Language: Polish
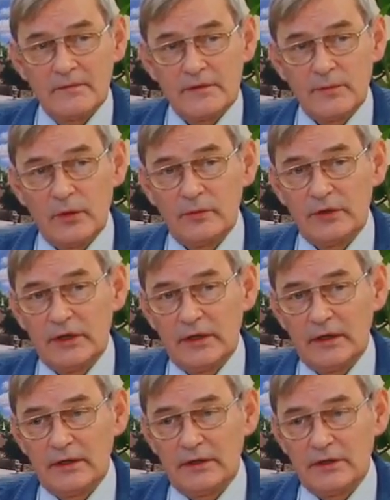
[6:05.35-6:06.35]

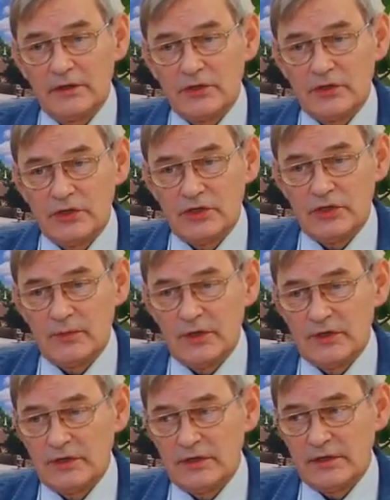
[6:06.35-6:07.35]
Wspomnę
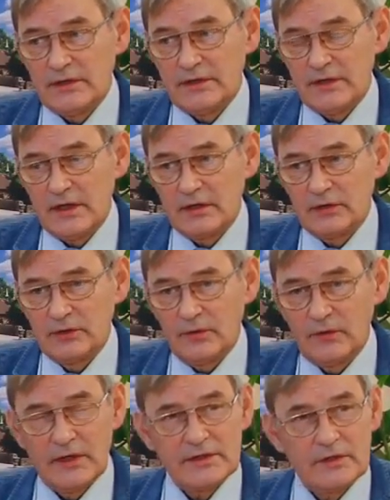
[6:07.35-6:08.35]
35 e, tysięcy jako
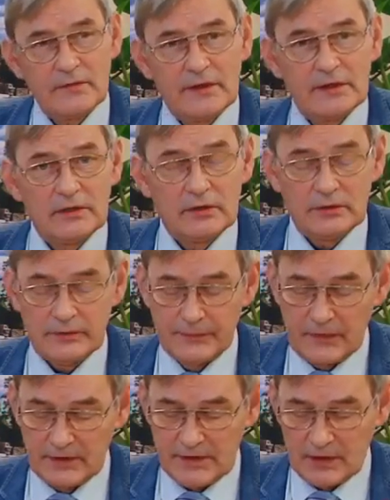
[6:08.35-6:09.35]
dofinansowanie do
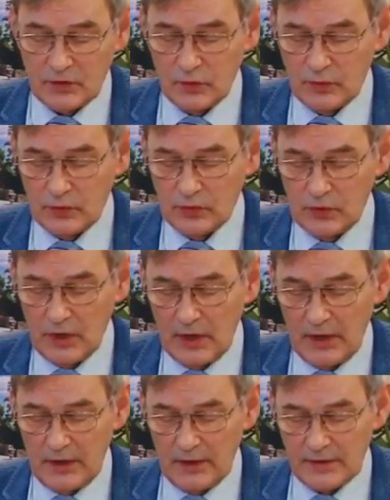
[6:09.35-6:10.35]
zakupu
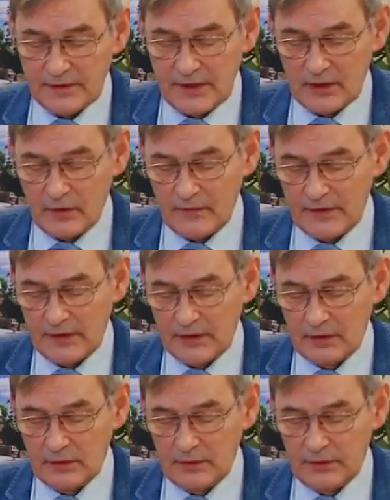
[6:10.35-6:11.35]

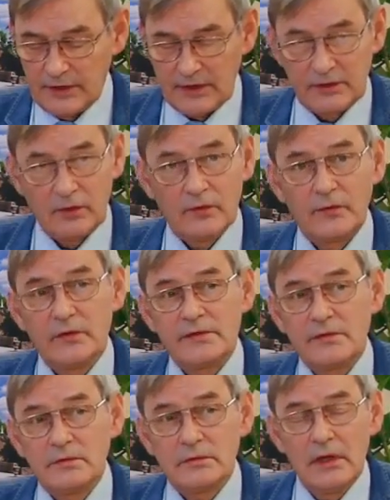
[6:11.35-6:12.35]
oznakowanego
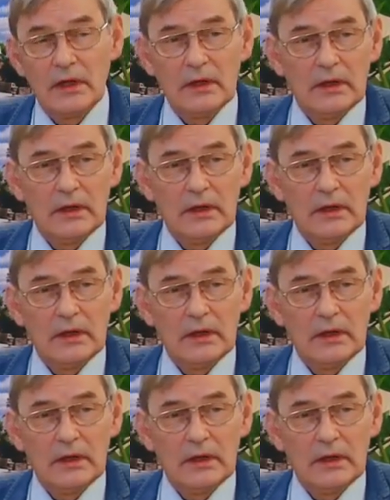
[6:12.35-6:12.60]
radiowozu